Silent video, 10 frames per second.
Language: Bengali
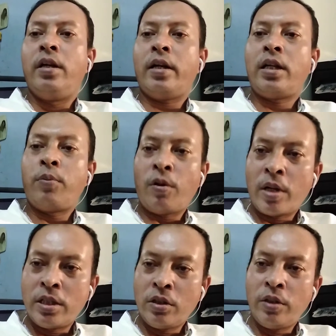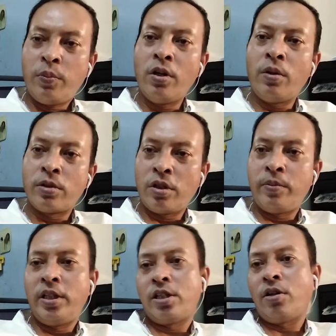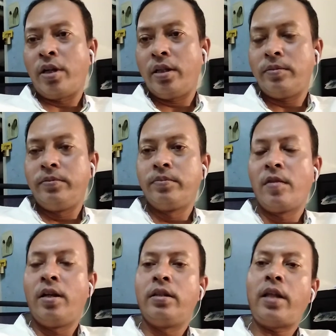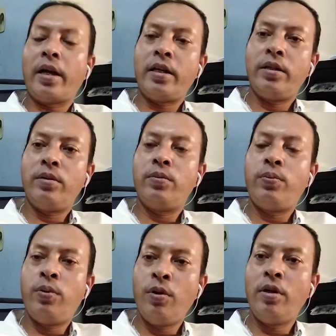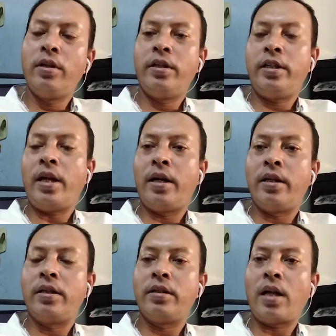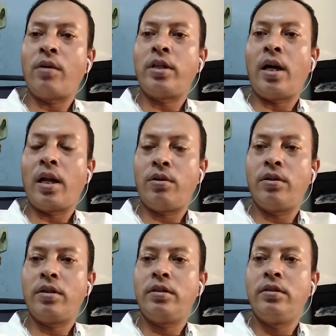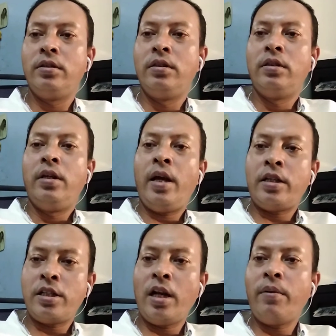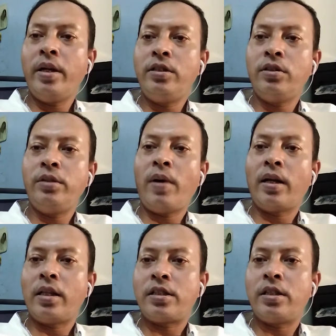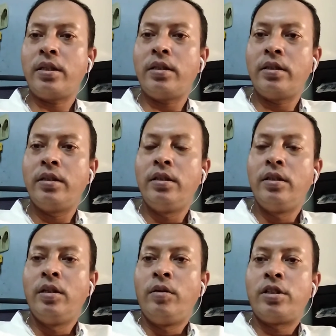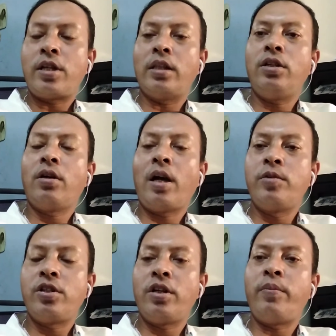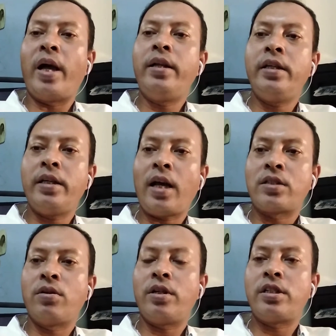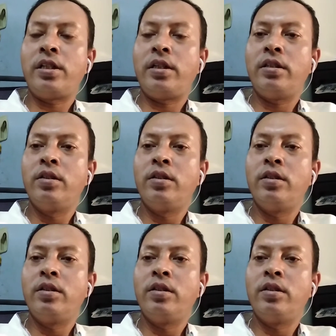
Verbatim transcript: একটা প্রবাসী যদি পনেরো বছর বিদেশ করে তাকে ফুল রিটায়ার্ডের আওতায় আনা হোক একটি সেনাবাহিনী যদি বাংলাদেশের শান্তিরক্ষা মিশনের বাইরে গিয়ে কাজ করে সে